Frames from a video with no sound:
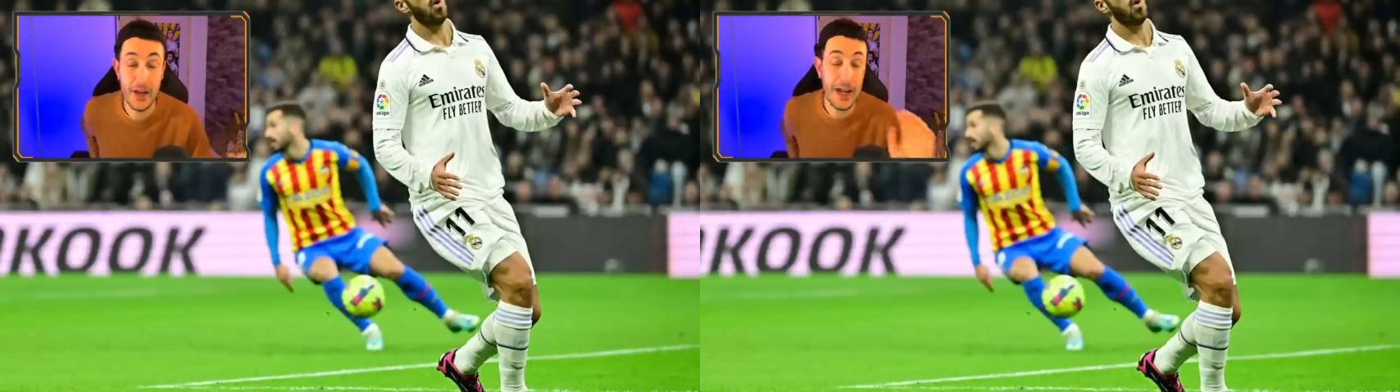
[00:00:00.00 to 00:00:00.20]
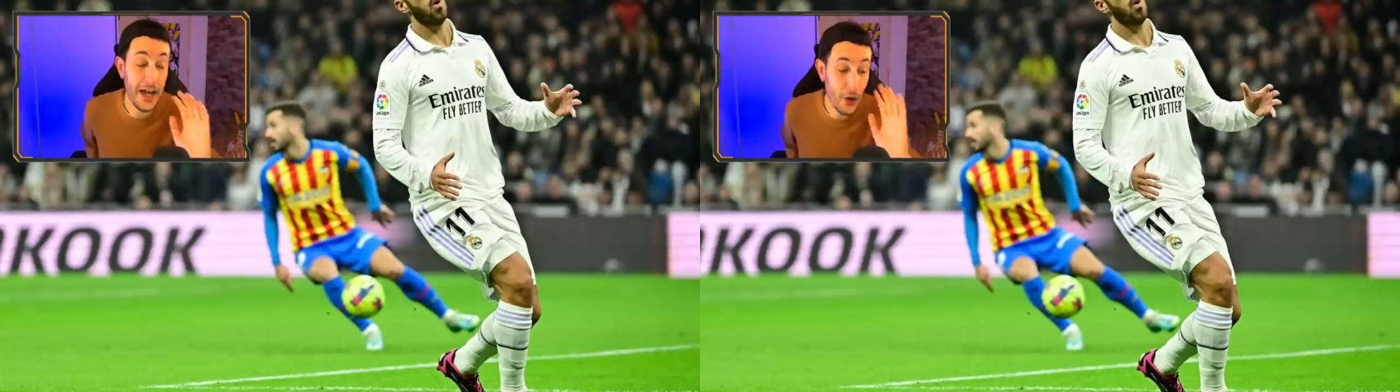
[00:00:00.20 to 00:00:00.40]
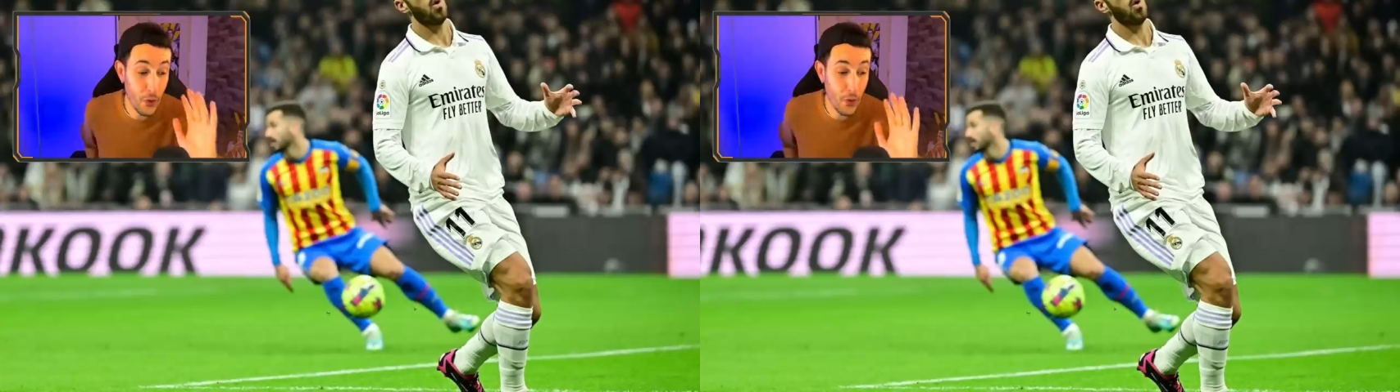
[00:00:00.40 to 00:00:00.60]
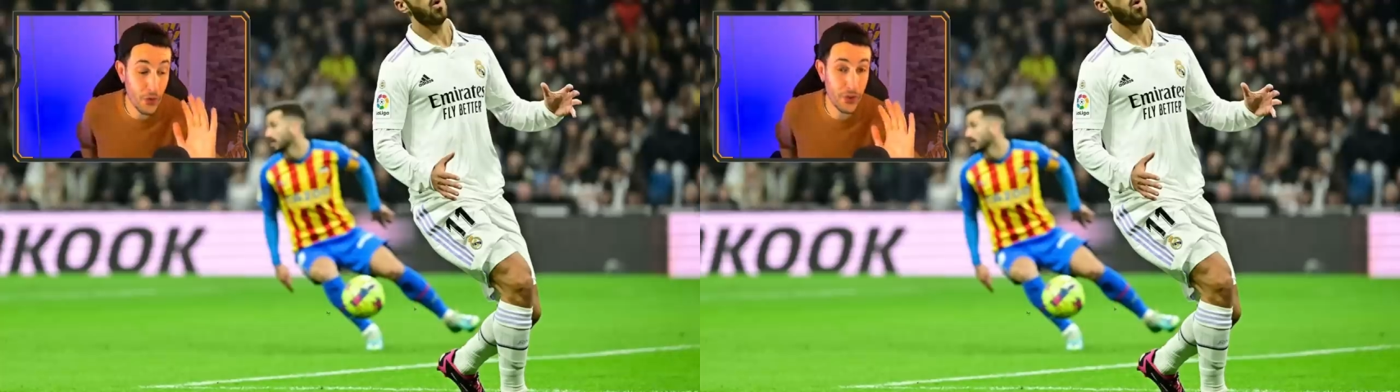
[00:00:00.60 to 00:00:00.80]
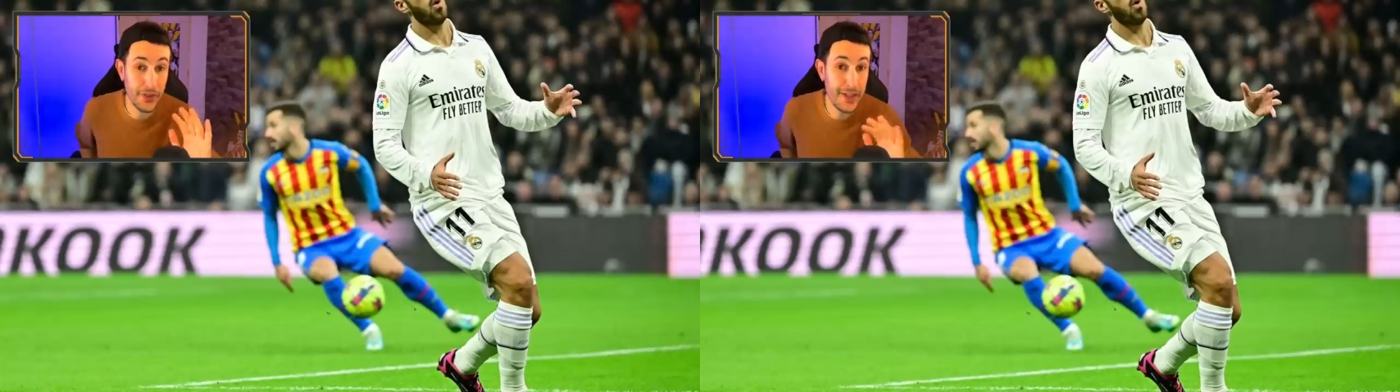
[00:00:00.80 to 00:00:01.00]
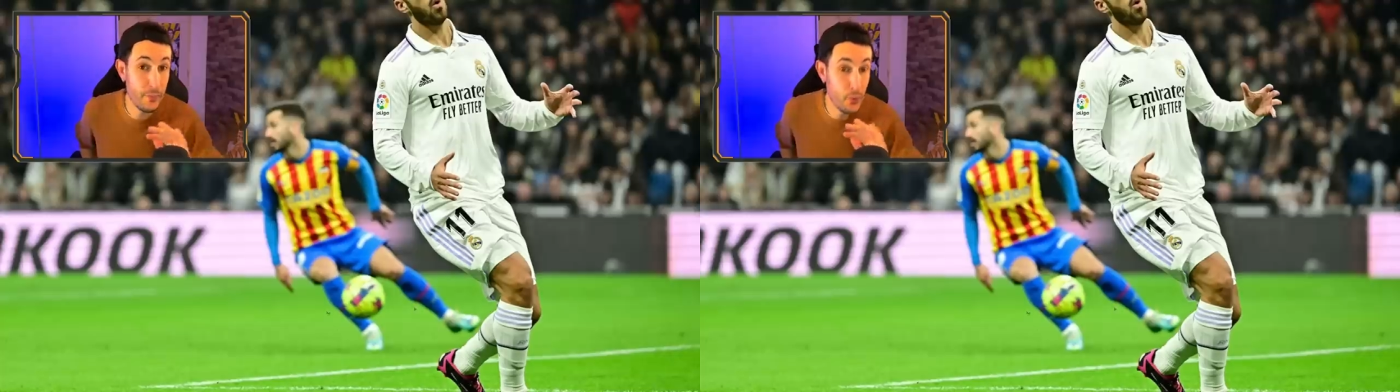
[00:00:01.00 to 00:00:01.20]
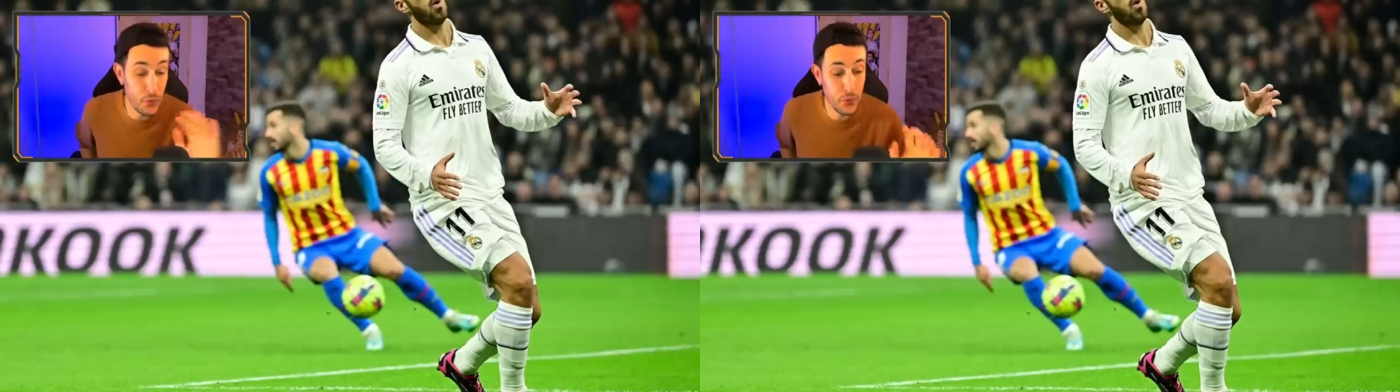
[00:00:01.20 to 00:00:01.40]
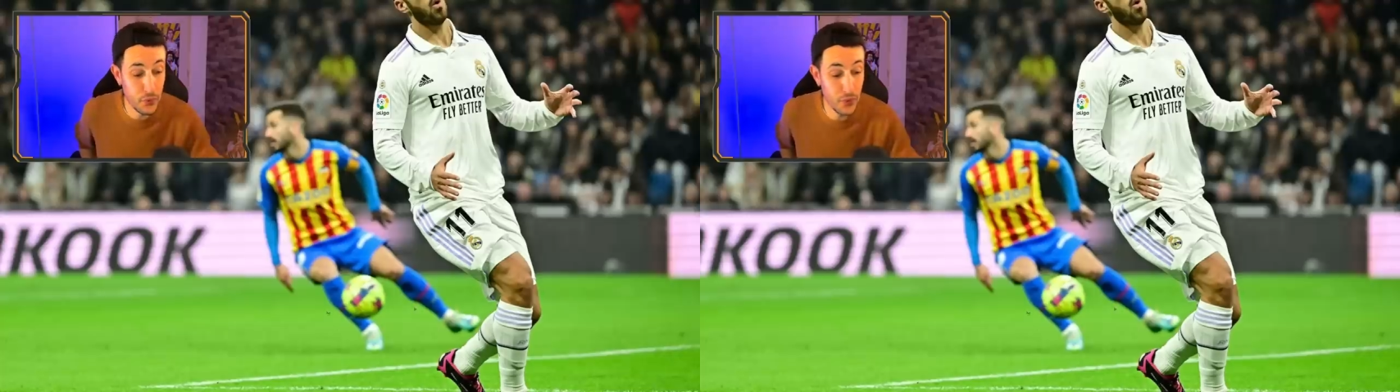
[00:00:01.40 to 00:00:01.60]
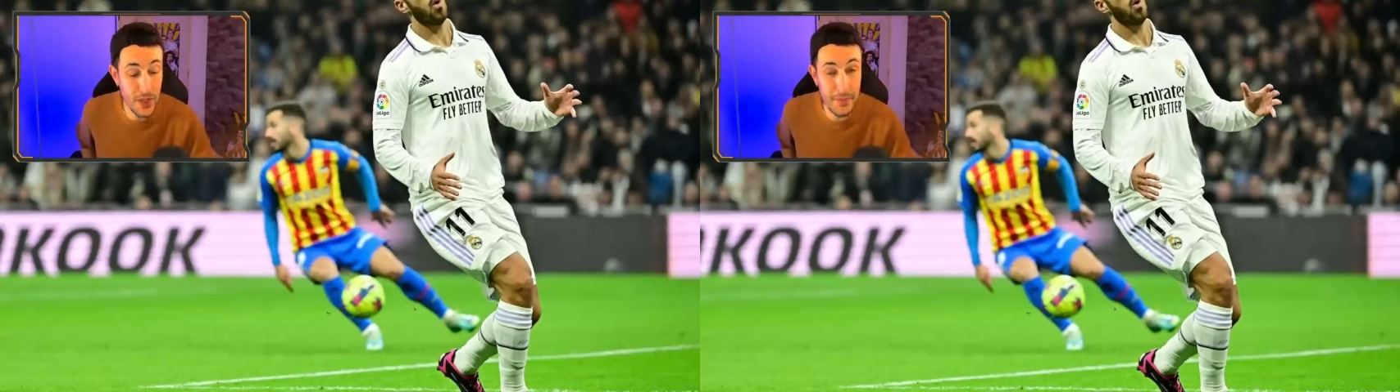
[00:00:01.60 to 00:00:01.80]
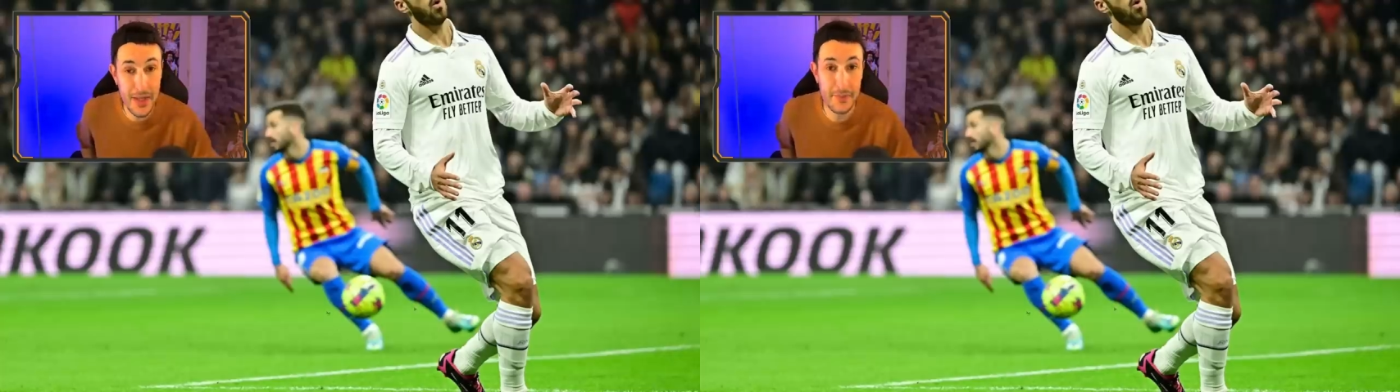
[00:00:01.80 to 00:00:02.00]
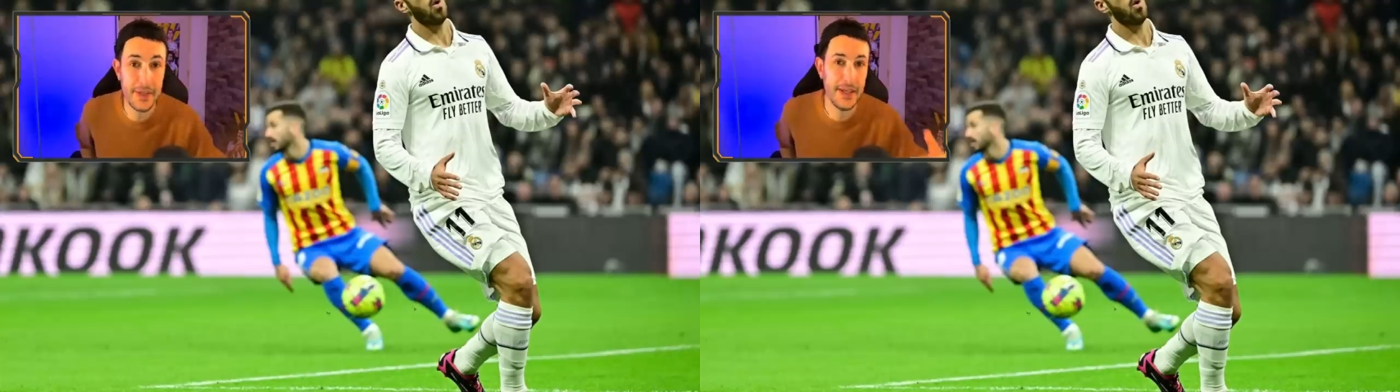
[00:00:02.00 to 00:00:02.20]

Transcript: la rencontre n'est plus du tout la même